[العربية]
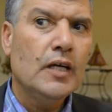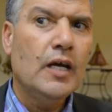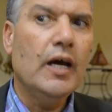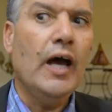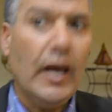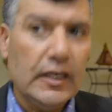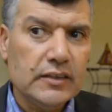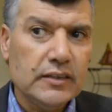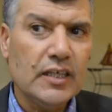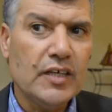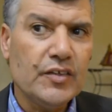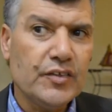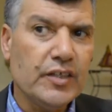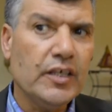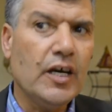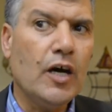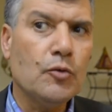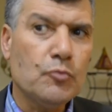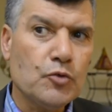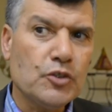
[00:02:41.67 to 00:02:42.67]
حداثي
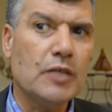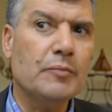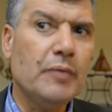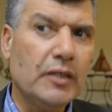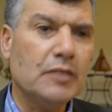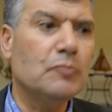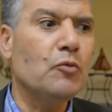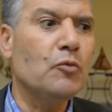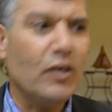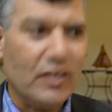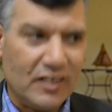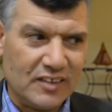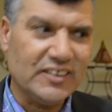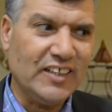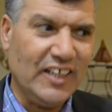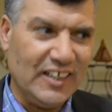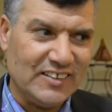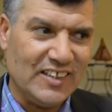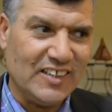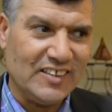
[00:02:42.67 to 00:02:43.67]
أو مجتمع ديمقراطي
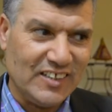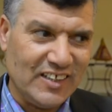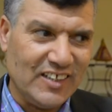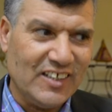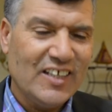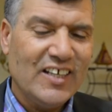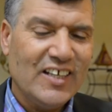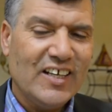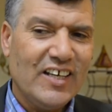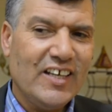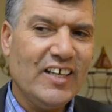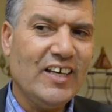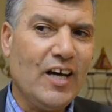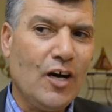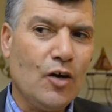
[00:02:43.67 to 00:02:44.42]
حداثي إيه،